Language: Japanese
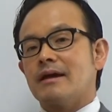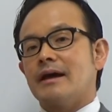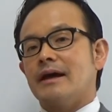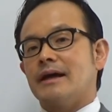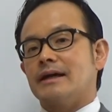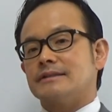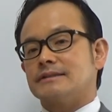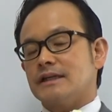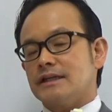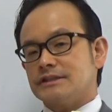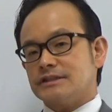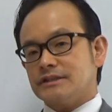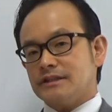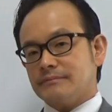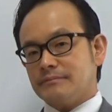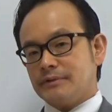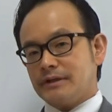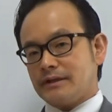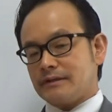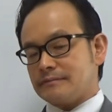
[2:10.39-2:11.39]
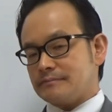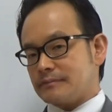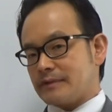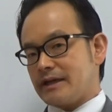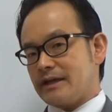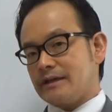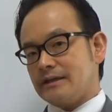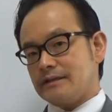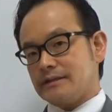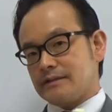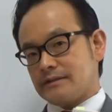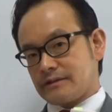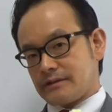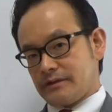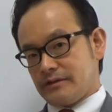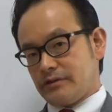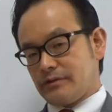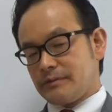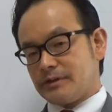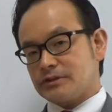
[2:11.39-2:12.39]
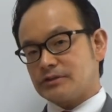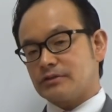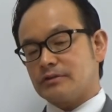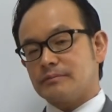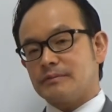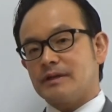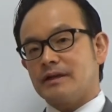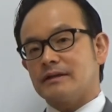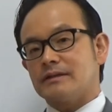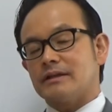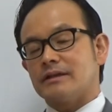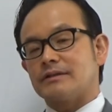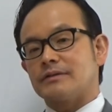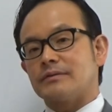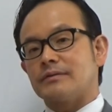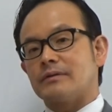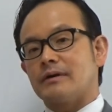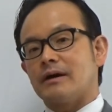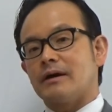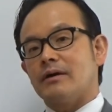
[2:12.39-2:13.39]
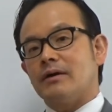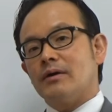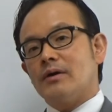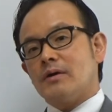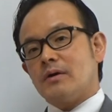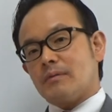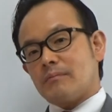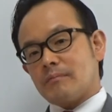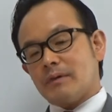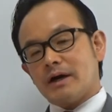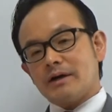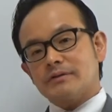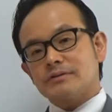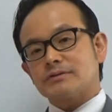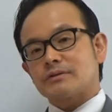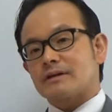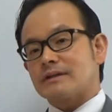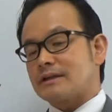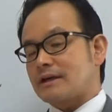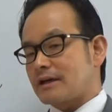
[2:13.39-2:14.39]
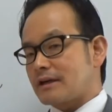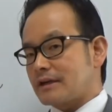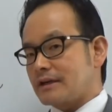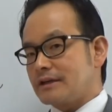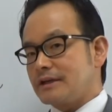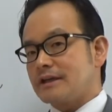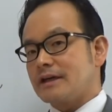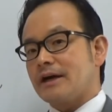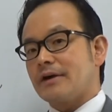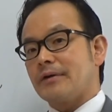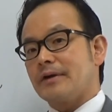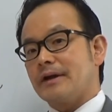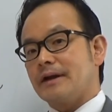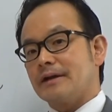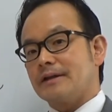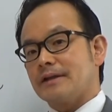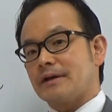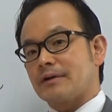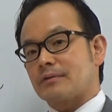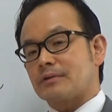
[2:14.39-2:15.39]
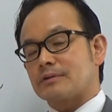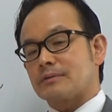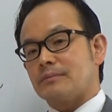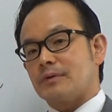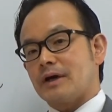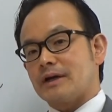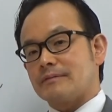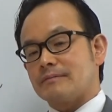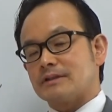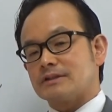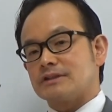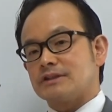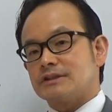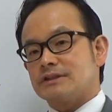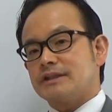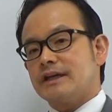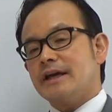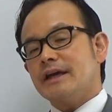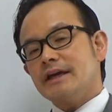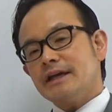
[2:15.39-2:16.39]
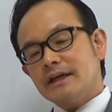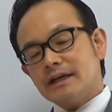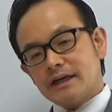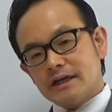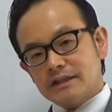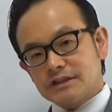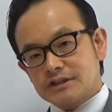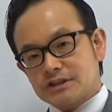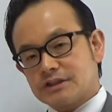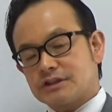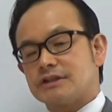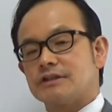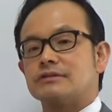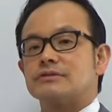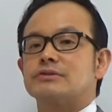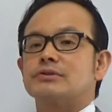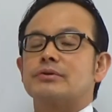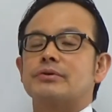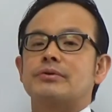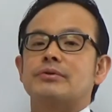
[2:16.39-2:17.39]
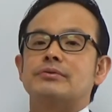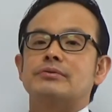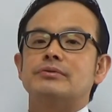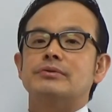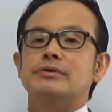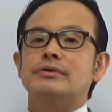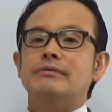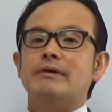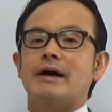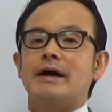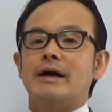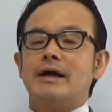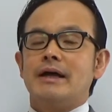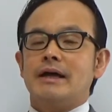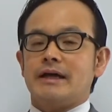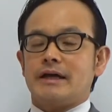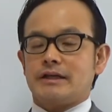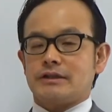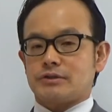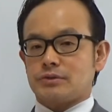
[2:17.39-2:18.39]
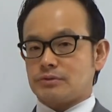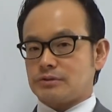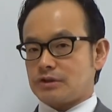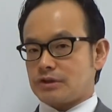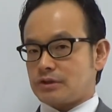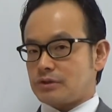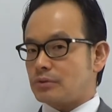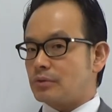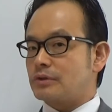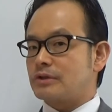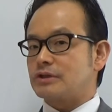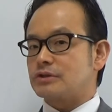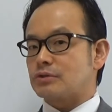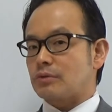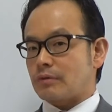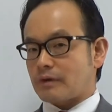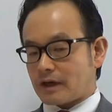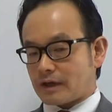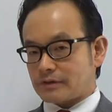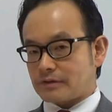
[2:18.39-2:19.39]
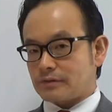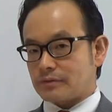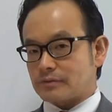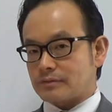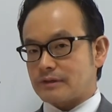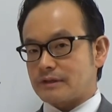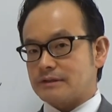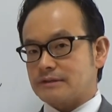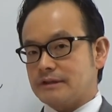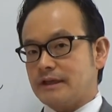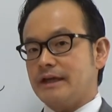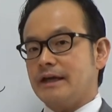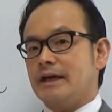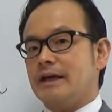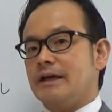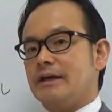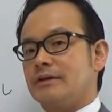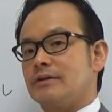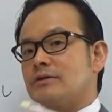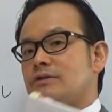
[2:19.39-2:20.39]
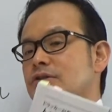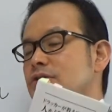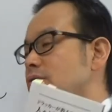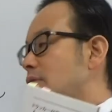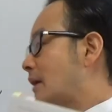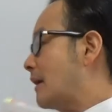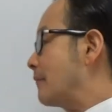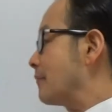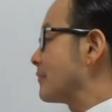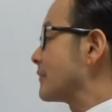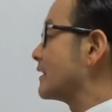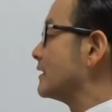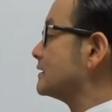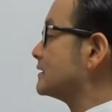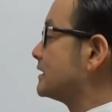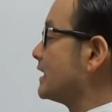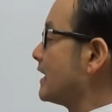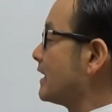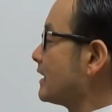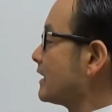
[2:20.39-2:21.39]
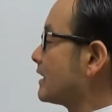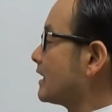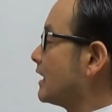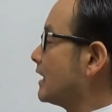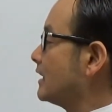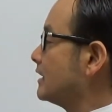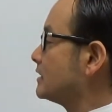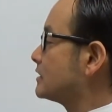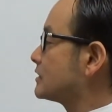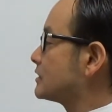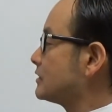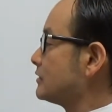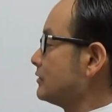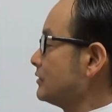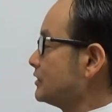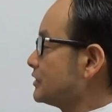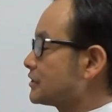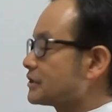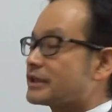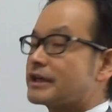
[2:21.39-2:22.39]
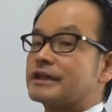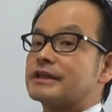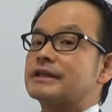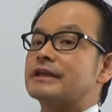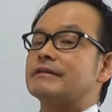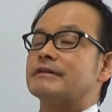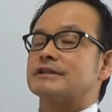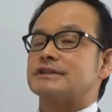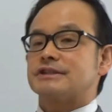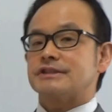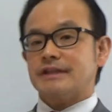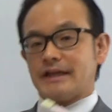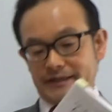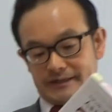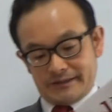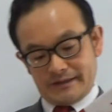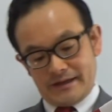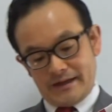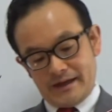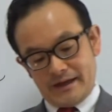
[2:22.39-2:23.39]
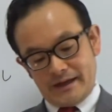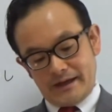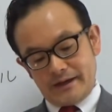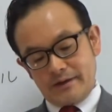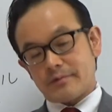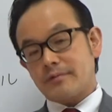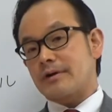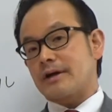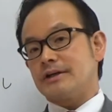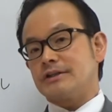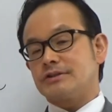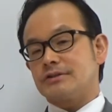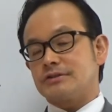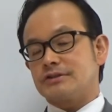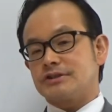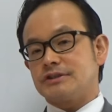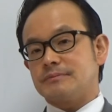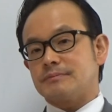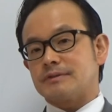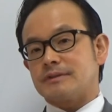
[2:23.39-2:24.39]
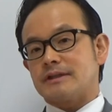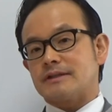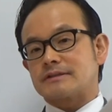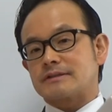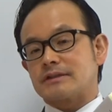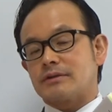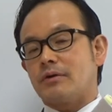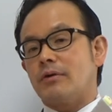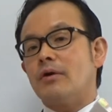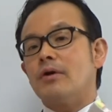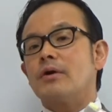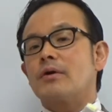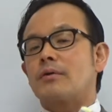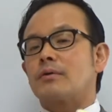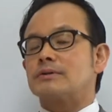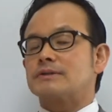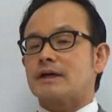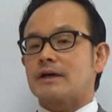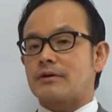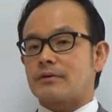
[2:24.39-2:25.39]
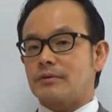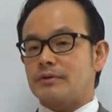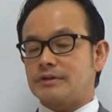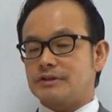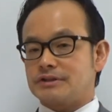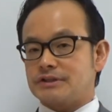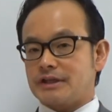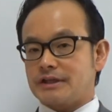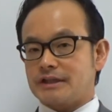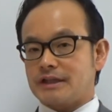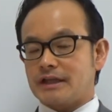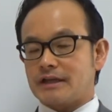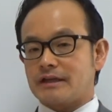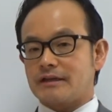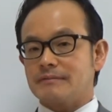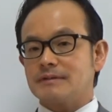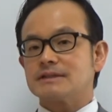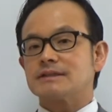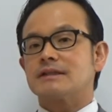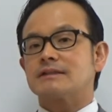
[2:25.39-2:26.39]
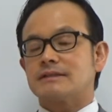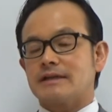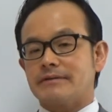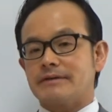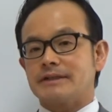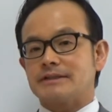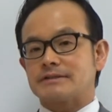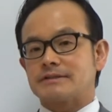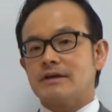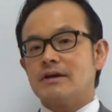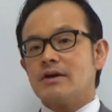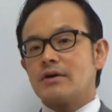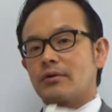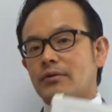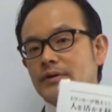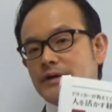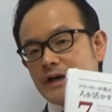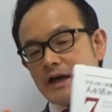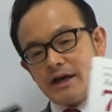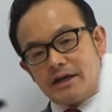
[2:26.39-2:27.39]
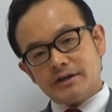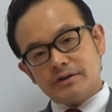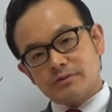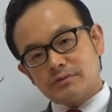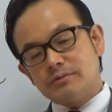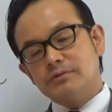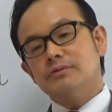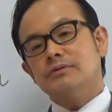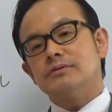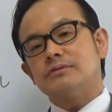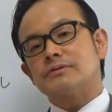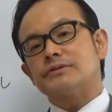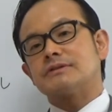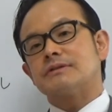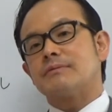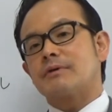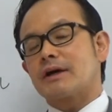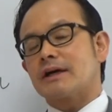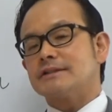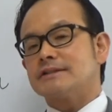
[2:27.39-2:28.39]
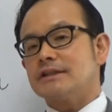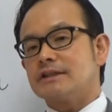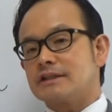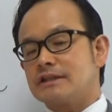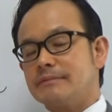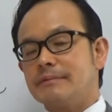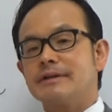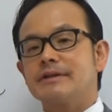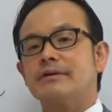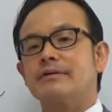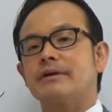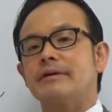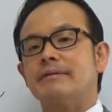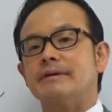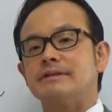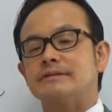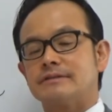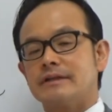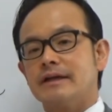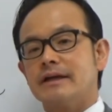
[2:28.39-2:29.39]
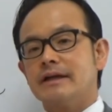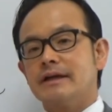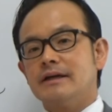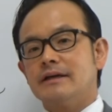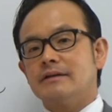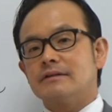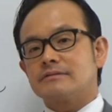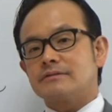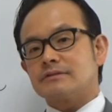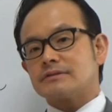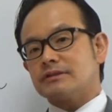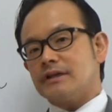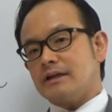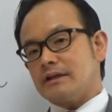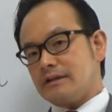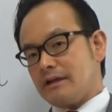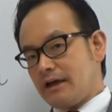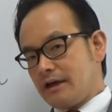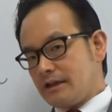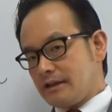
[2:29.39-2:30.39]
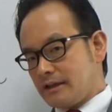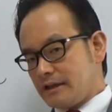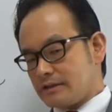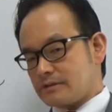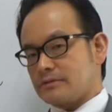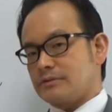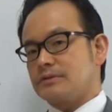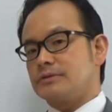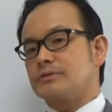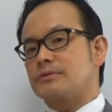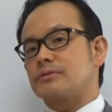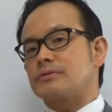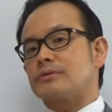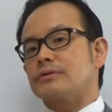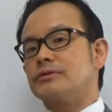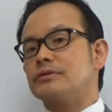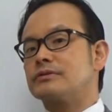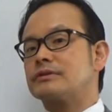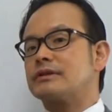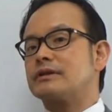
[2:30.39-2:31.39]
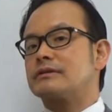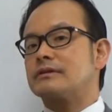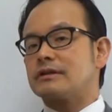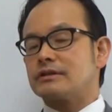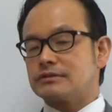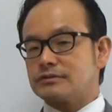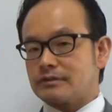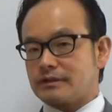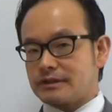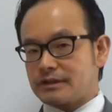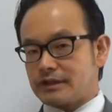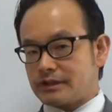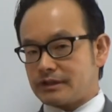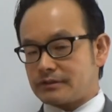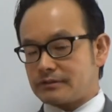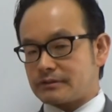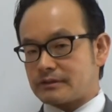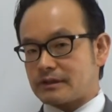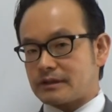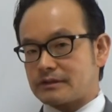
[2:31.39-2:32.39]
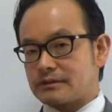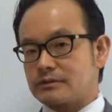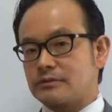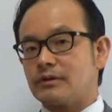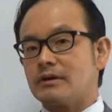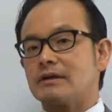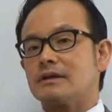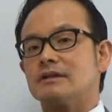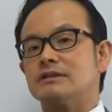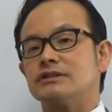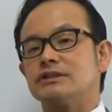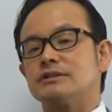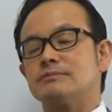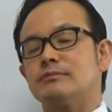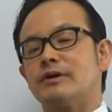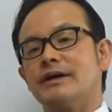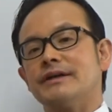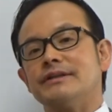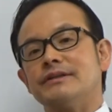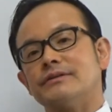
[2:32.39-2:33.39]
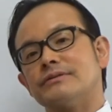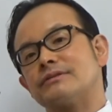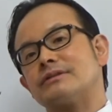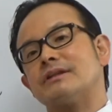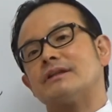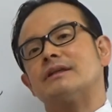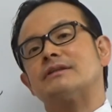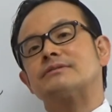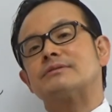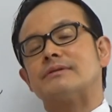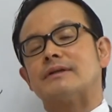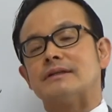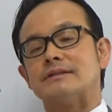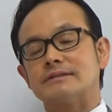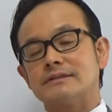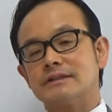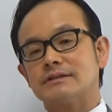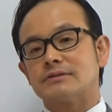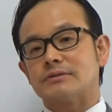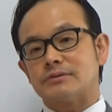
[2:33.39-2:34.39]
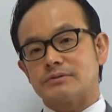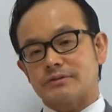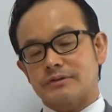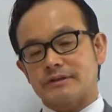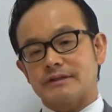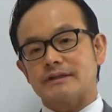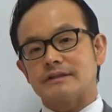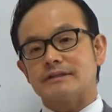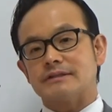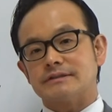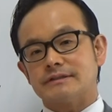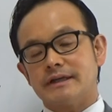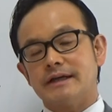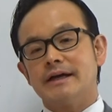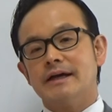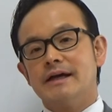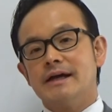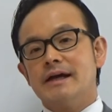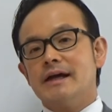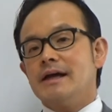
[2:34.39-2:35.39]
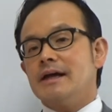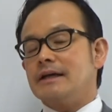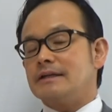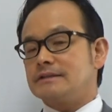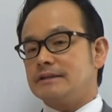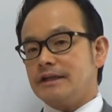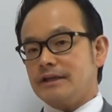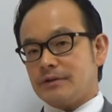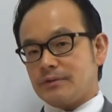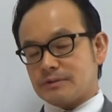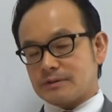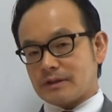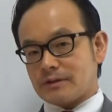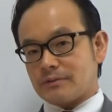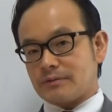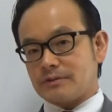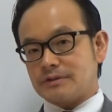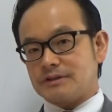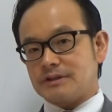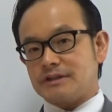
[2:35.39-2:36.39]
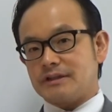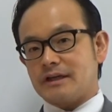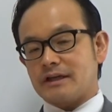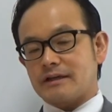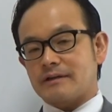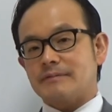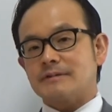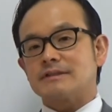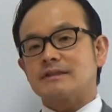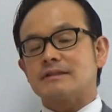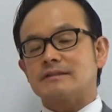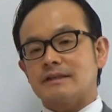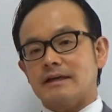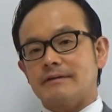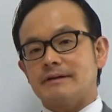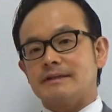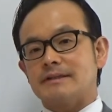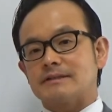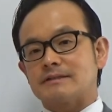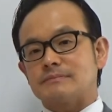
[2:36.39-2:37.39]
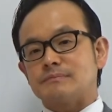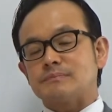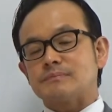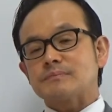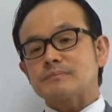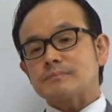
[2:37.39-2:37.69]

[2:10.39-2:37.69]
えー、斬新なプラン、えー、イノベーションのプランなんていうのは周りの人がなかなか理解を得られないこともありますし、全員が一致している状況というのは正直どうでしょうかということなんですね。よろしいでしょうか。全会一致の意思決定はしない、えー、今回非常にシンプルなんですけど、ご参考にしていただけましたら幸いです。これ会議のルールとしても会社で決めておけばいいんですね。そうするとあえてそういうことを言ってくれる人が出てくるから、ドラッカー自身もあえて言ってたそうなんですね。そういう時にはですね、ぜひご参考にしていただけましたら幸いです。